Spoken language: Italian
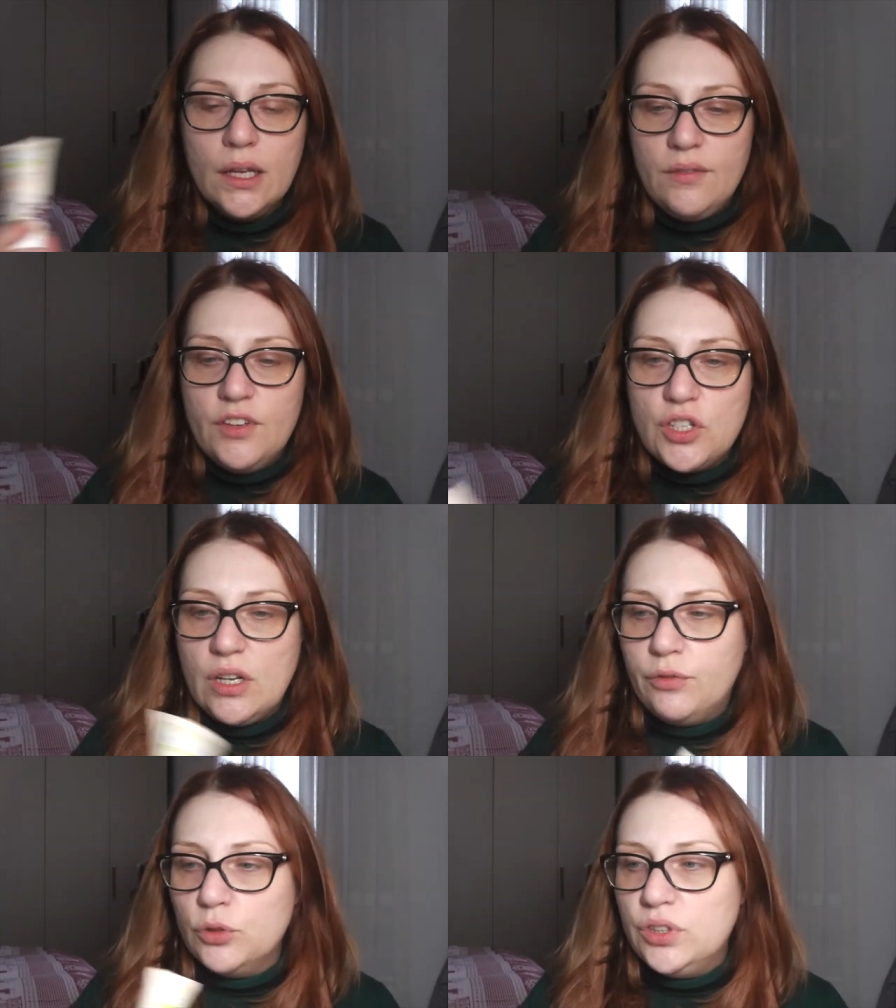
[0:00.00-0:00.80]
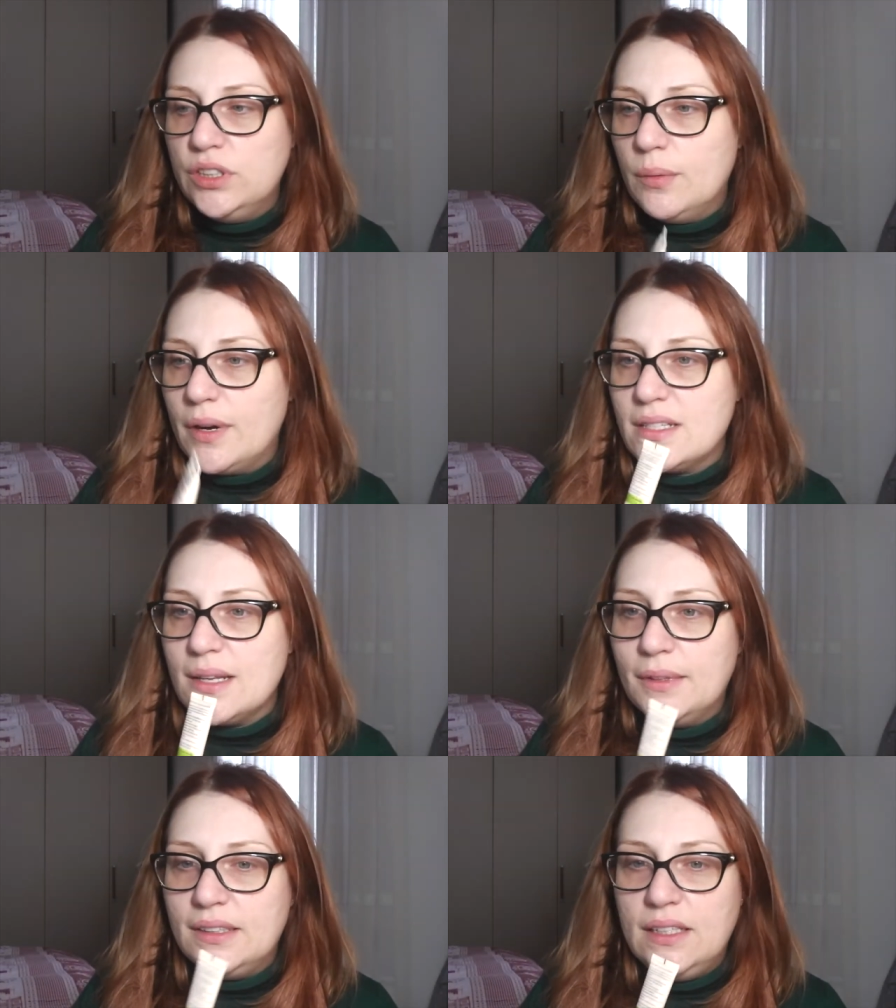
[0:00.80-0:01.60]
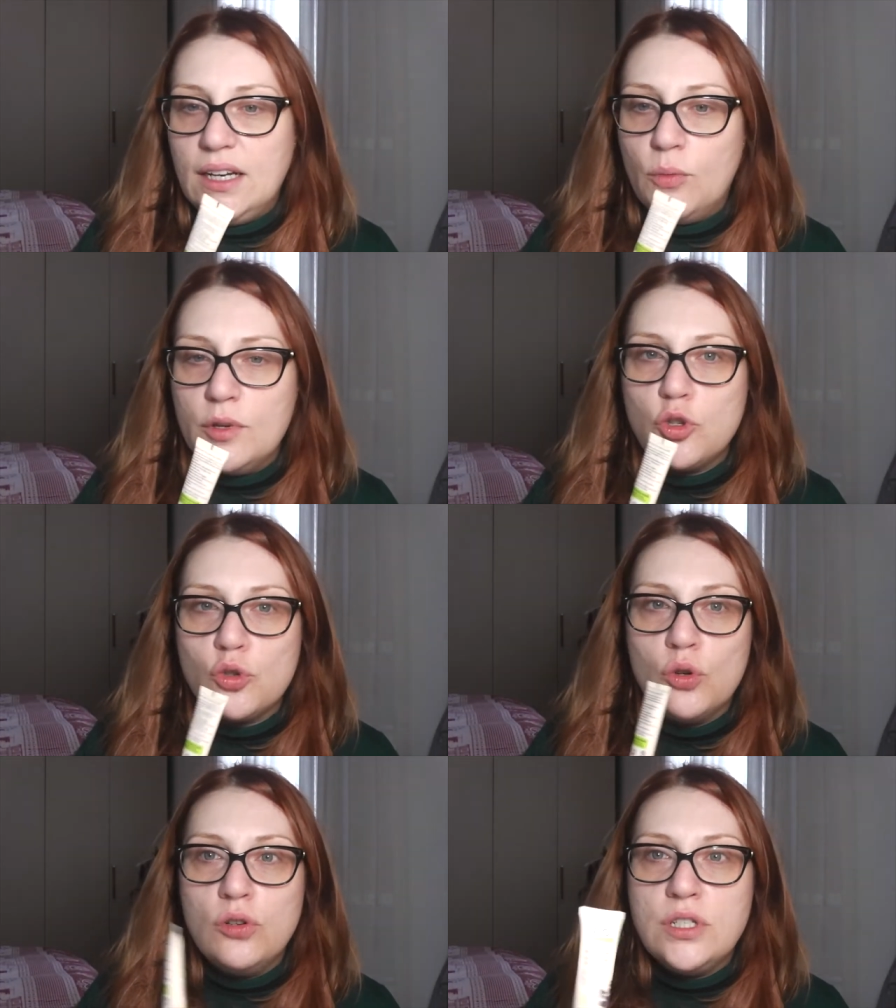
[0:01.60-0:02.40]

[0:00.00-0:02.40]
invece del fondotinta perché stamattina ho messo solo il